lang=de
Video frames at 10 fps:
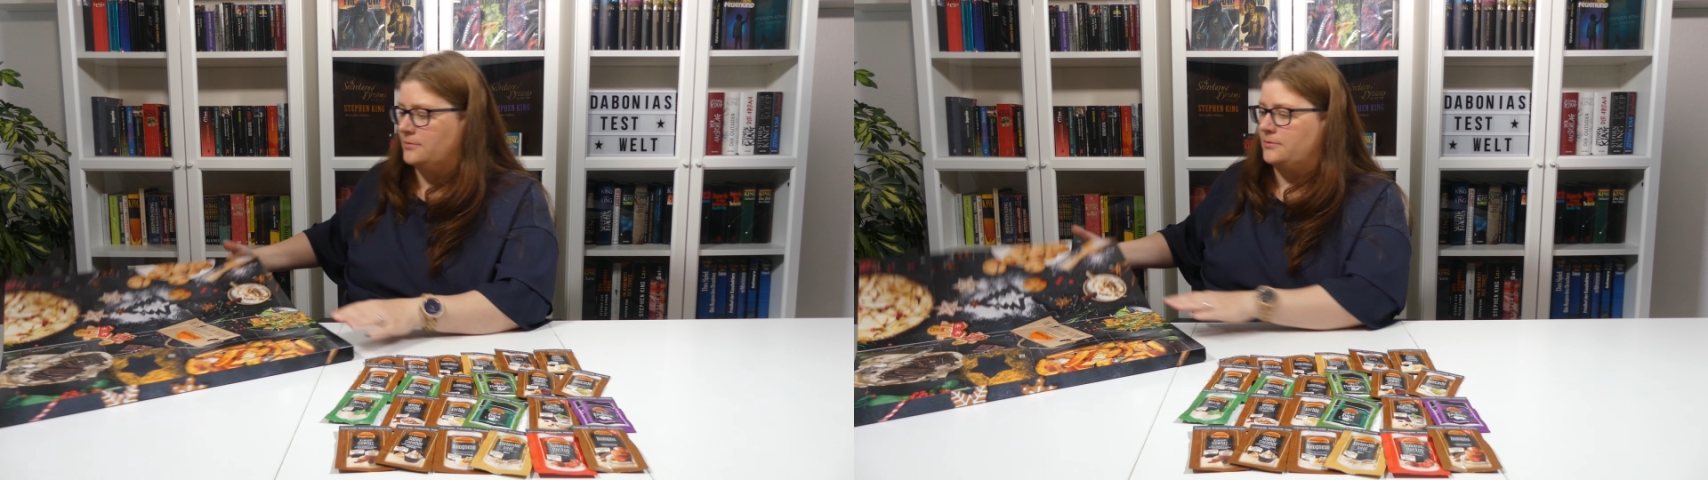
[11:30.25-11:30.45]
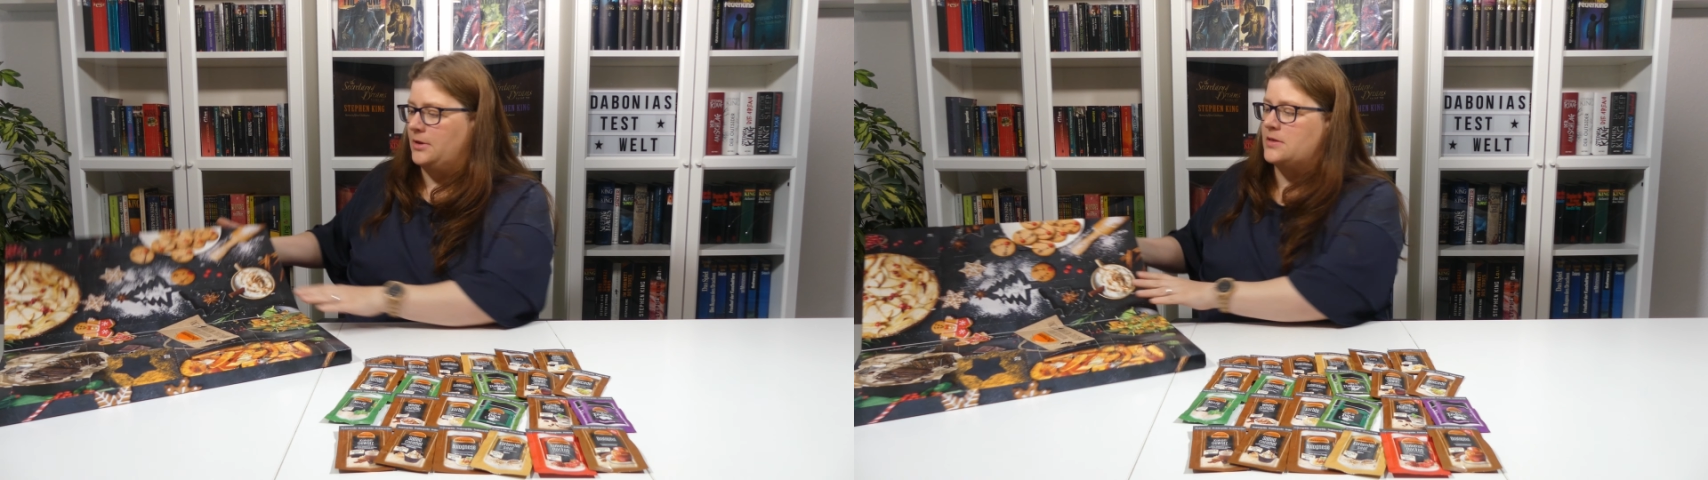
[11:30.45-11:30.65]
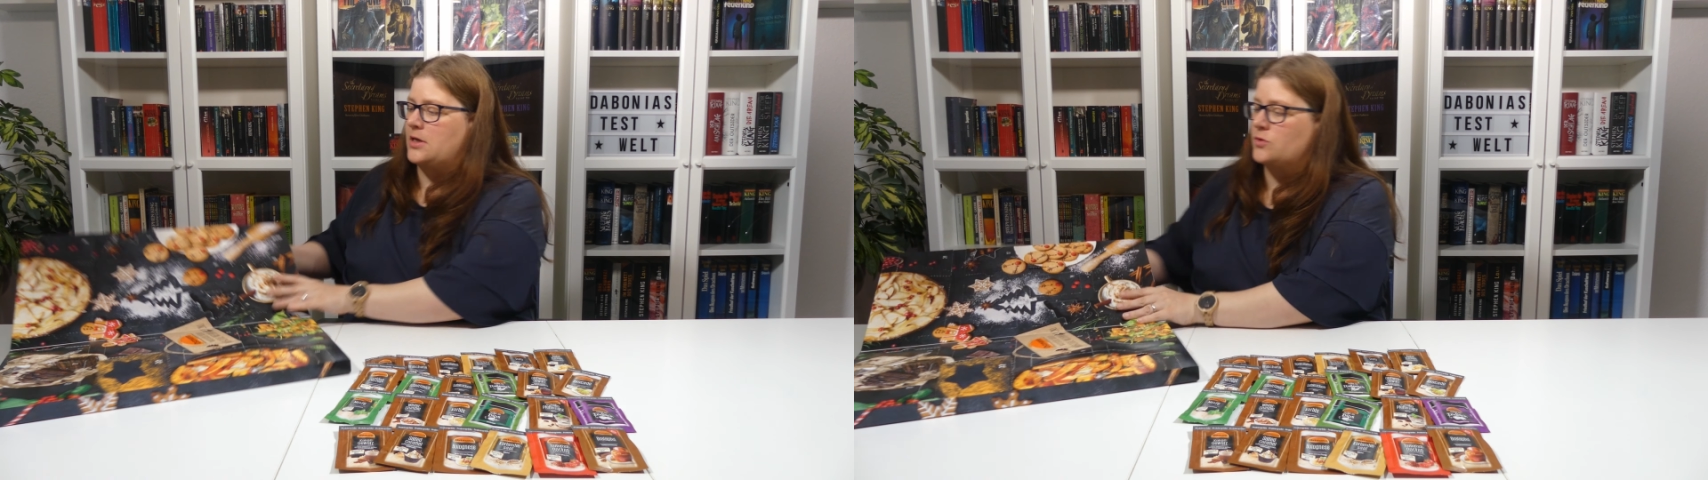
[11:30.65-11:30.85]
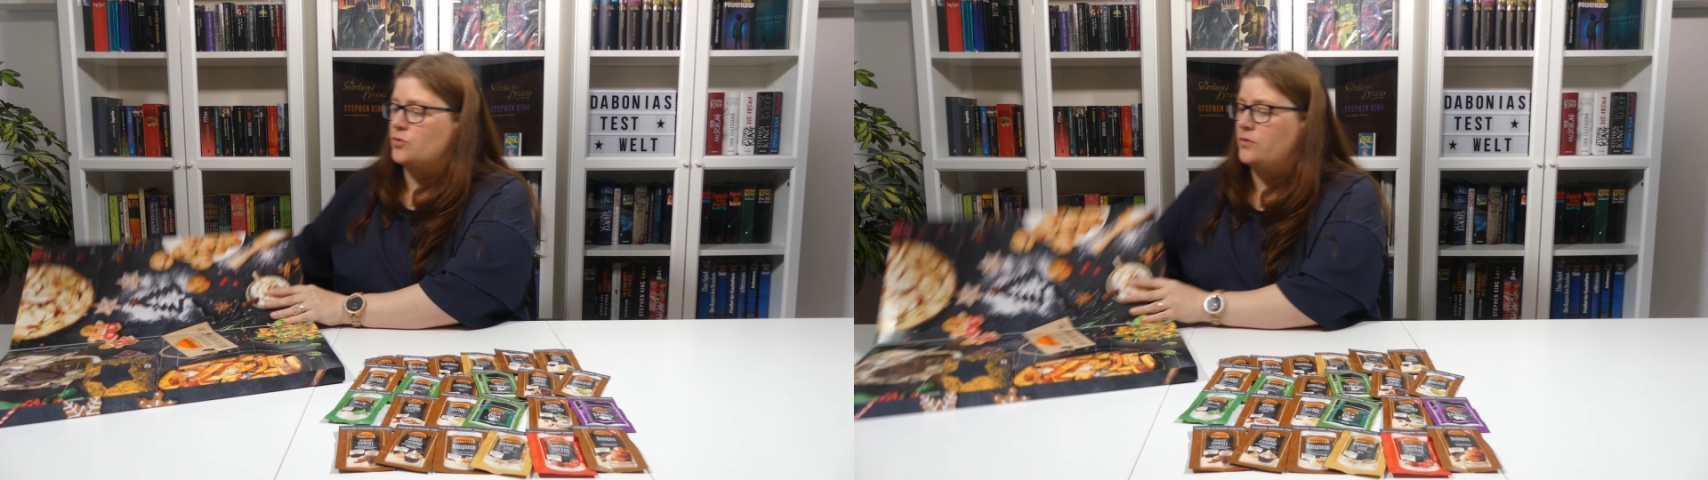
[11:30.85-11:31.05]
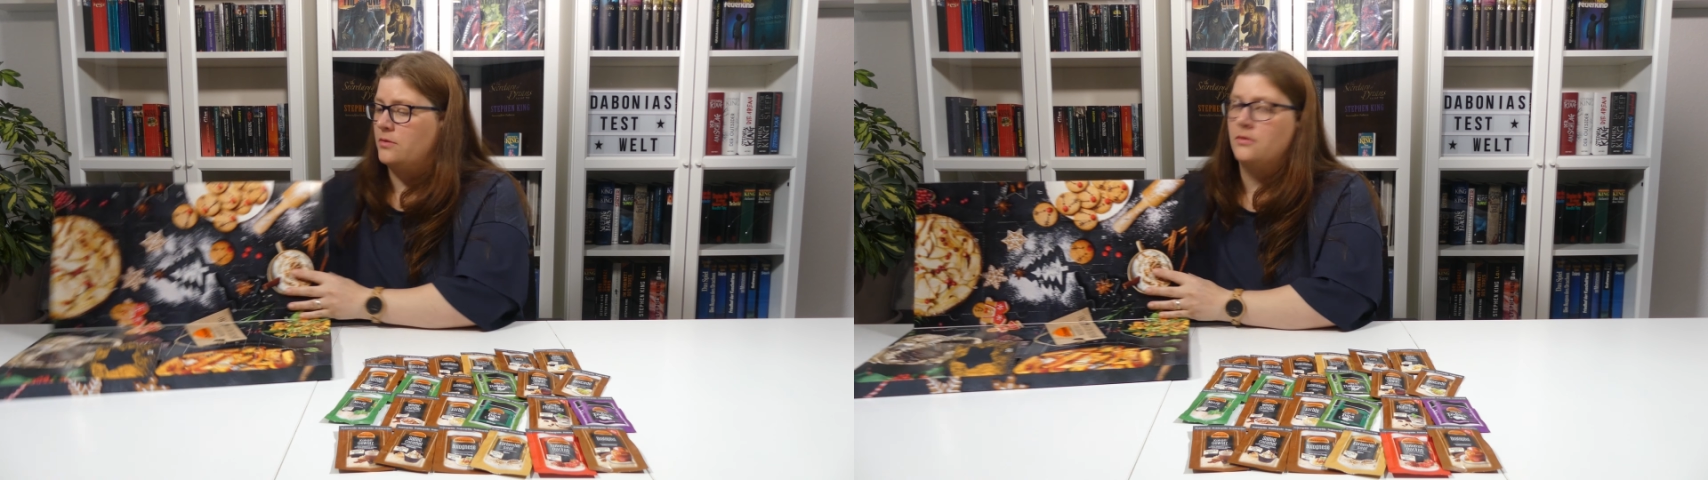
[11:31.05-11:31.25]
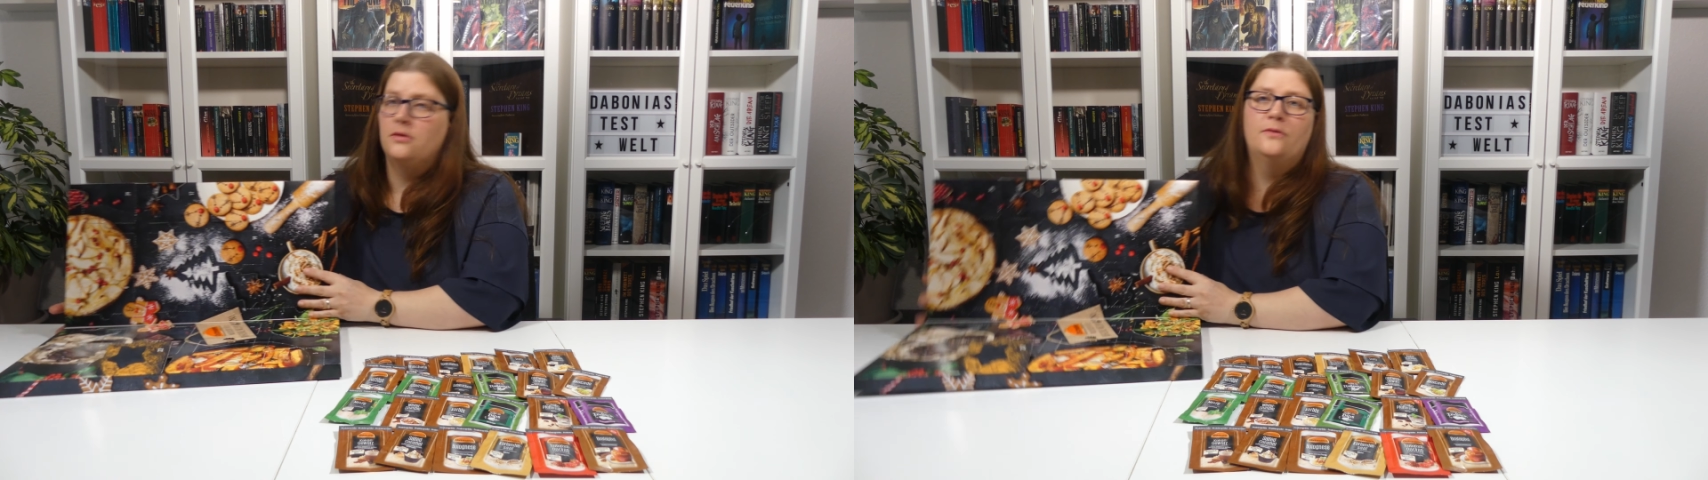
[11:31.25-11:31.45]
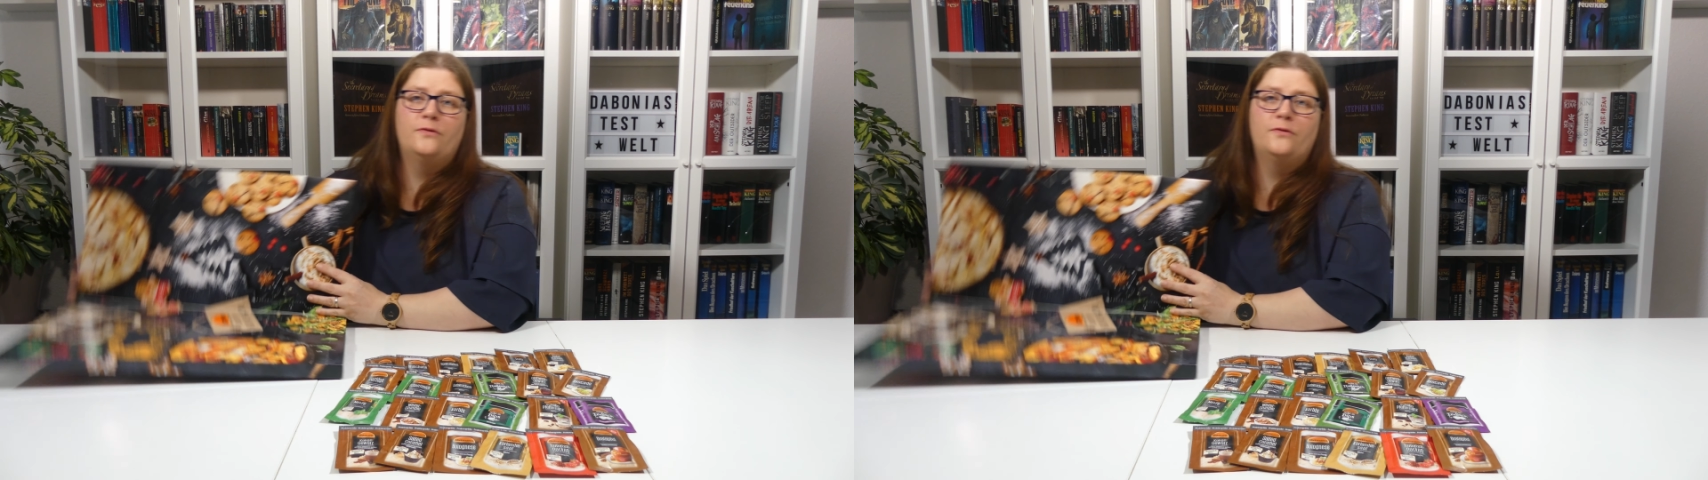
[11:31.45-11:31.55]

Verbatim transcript: Wie gesagt, so äh,